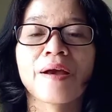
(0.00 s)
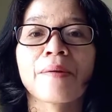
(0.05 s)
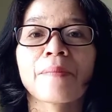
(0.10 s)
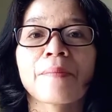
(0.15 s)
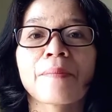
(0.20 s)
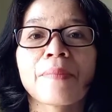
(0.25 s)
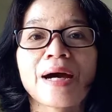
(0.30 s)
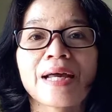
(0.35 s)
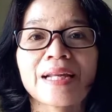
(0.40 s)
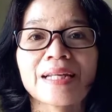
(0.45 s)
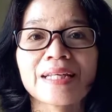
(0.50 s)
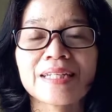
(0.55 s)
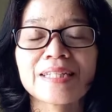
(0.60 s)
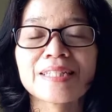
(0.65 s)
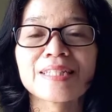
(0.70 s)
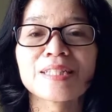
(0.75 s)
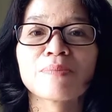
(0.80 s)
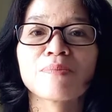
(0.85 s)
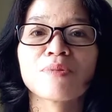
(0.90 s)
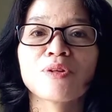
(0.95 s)
Mari
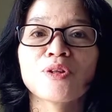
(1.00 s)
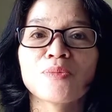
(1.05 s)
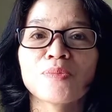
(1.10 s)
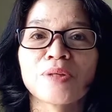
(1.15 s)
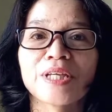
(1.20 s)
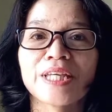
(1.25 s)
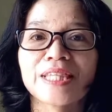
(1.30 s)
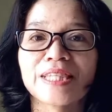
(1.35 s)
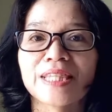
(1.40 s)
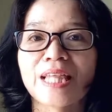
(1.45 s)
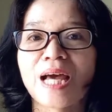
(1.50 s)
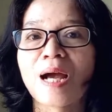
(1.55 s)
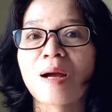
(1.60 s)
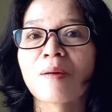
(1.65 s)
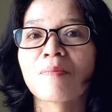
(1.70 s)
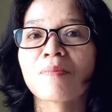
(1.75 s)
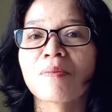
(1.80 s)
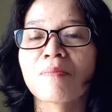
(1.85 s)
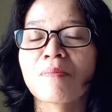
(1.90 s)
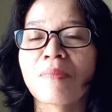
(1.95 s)
sebelum kita
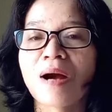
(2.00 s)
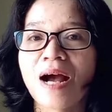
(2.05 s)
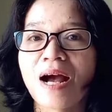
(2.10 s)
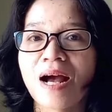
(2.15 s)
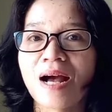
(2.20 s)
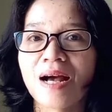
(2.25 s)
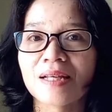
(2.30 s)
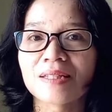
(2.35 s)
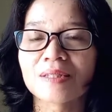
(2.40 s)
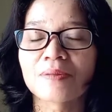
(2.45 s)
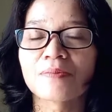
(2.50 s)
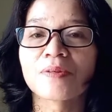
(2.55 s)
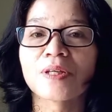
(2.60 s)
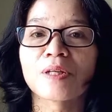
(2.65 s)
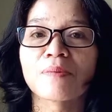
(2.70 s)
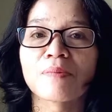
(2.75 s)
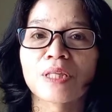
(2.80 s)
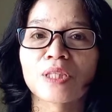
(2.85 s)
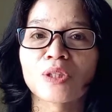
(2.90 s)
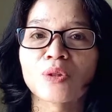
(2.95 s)
membahas
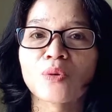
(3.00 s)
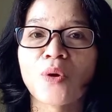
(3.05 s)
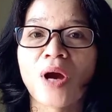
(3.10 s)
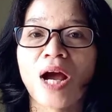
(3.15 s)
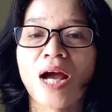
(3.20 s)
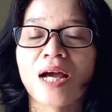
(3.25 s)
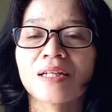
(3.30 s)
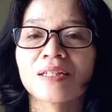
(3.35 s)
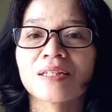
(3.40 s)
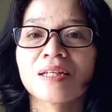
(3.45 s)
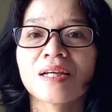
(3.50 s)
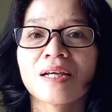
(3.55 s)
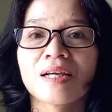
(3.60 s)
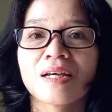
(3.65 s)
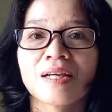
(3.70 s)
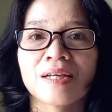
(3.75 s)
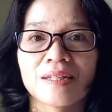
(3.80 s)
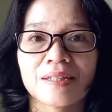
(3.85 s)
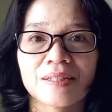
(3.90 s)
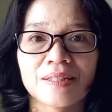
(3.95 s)
firman Tuhan
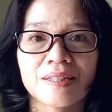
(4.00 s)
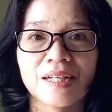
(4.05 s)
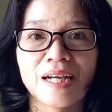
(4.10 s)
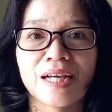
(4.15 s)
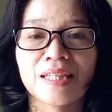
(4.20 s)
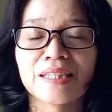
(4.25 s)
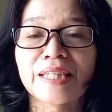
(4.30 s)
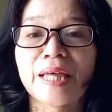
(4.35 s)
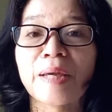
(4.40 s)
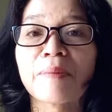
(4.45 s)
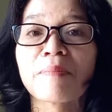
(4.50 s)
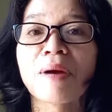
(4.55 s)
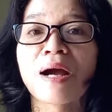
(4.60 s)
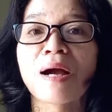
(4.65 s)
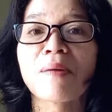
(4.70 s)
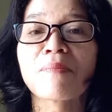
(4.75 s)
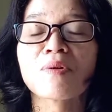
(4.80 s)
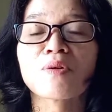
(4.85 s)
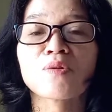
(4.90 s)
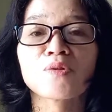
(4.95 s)
dengan
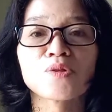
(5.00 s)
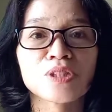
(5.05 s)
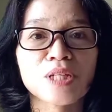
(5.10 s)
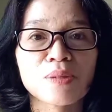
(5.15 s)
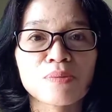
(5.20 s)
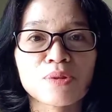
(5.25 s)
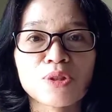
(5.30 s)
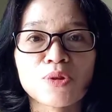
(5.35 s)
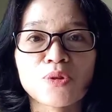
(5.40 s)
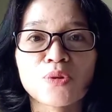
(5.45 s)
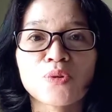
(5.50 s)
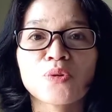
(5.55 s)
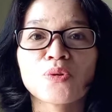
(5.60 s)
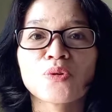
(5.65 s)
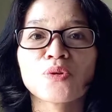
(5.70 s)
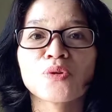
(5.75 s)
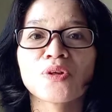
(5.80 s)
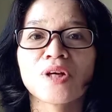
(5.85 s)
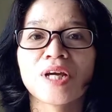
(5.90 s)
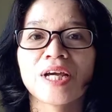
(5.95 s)
tema mengucap
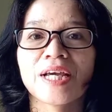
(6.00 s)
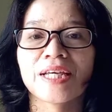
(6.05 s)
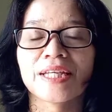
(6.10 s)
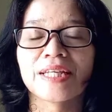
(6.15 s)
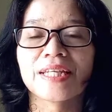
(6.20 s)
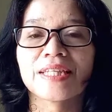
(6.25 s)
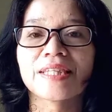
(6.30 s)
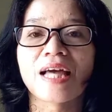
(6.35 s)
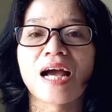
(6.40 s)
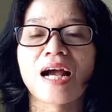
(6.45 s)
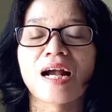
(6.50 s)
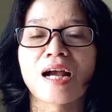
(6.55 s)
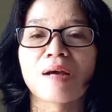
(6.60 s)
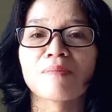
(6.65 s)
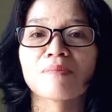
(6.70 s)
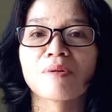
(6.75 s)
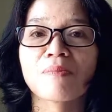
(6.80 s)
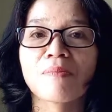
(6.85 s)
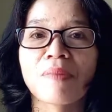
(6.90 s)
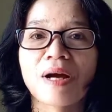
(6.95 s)
syukur, kita
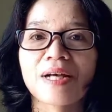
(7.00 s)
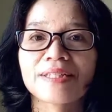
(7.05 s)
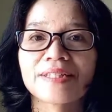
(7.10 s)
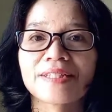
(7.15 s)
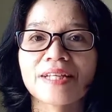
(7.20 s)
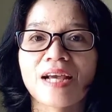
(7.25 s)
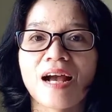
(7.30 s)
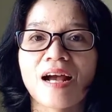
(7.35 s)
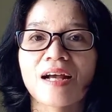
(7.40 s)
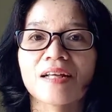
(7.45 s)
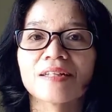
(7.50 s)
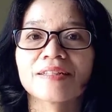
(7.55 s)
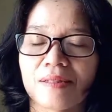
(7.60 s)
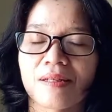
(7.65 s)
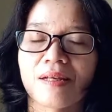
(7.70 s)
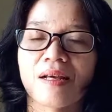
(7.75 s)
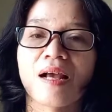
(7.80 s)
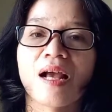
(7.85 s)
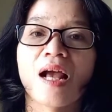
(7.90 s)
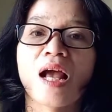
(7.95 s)
akan membaca
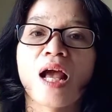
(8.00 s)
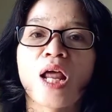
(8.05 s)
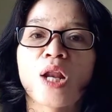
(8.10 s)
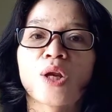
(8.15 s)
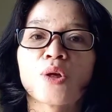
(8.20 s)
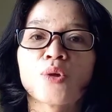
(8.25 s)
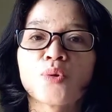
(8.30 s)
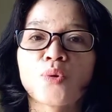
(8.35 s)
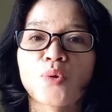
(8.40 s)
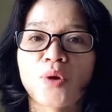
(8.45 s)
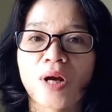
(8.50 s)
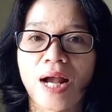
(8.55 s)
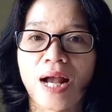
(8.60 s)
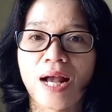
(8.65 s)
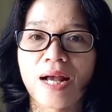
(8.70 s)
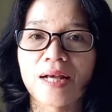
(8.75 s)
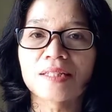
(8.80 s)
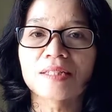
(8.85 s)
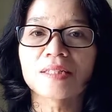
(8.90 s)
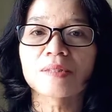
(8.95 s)
dari
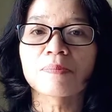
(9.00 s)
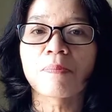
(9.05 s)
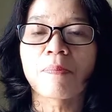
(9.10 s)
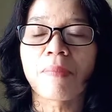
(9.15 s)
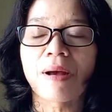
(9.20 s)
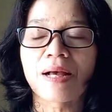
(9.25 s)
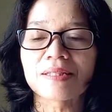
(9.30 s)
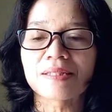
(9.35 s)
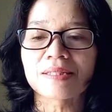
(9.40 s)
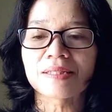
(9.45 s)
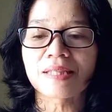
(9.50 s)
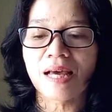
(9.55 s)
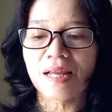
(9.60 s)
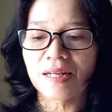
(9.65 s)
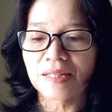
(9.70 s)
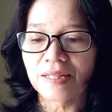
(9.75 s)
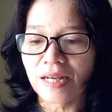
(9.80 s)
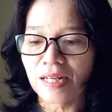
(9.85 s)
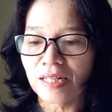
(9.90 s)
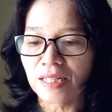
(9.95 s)
Lukas pasal
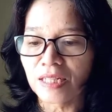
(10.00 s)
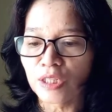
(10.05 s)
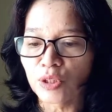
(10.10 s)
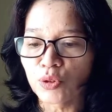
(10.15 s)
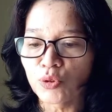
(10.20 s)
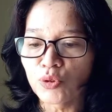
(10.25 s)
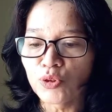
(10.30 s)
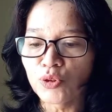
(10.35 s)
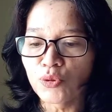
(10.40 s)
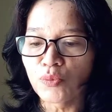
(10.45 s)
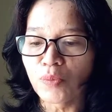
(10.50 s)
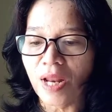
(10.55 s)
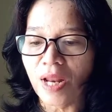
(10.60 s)
yang ke-17